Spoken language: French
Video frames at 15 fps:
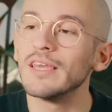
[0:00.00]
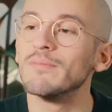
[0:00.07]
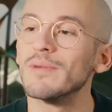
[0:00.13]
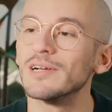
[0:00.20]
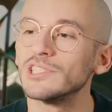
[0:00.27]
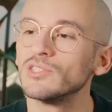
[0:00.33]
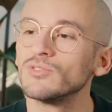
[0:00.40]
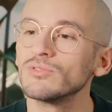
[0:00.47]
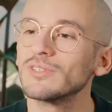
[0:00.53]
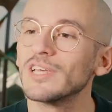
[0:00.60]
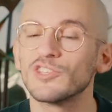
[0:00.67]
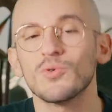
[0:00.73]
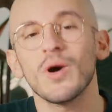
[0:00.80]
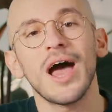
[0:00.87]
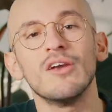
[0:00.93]
et imaginons
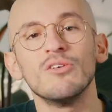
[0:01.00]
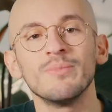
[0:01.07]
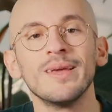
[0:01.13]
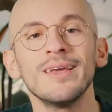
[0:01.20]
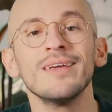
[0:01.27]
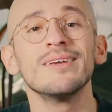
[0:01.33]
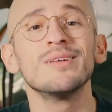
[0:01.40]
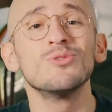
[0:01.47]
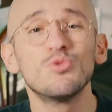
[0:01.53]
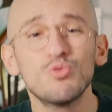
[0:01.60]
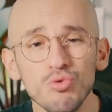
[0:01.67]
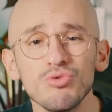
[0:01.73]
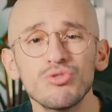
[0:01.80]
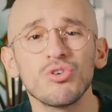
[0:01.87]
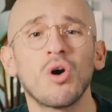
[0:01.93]
qu'elle soit allumée
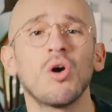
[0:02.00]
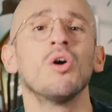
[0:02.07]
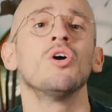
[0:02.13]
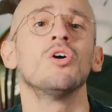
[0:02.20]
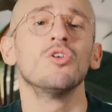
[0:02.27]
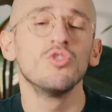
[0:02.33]
tout le temps,